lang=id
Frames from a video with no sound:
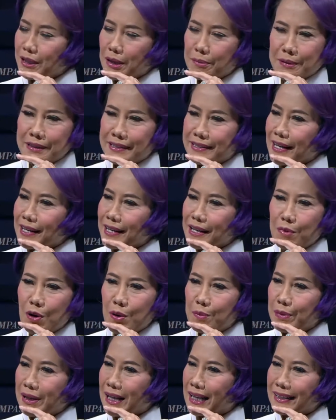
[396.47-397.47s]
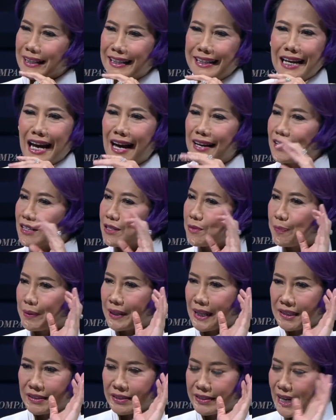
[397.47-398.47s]
tidak percaya bahwa melihat ini hanya
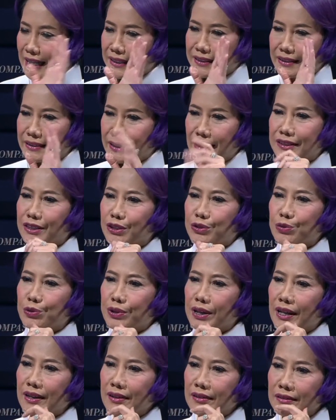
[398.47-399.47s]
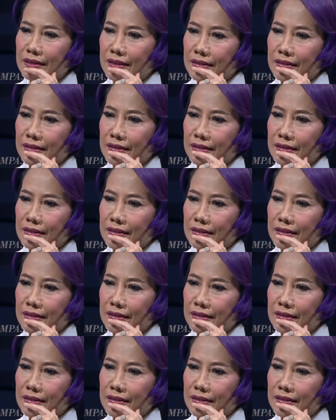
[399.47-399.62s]
sebatas janji-janji surga,